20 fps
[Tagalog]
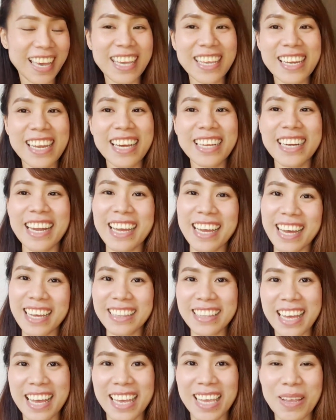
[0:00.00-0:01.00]
ngayon lang
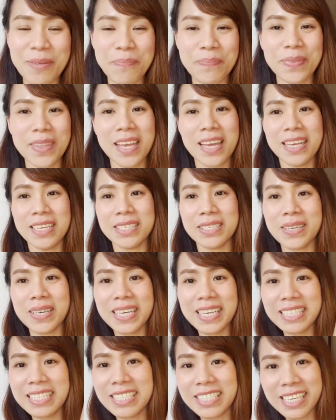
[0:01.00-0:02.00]
nagka-time. So
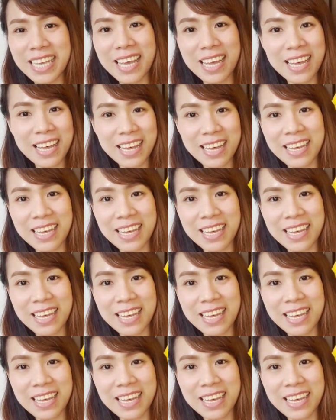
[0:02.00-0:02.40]
ayan siya!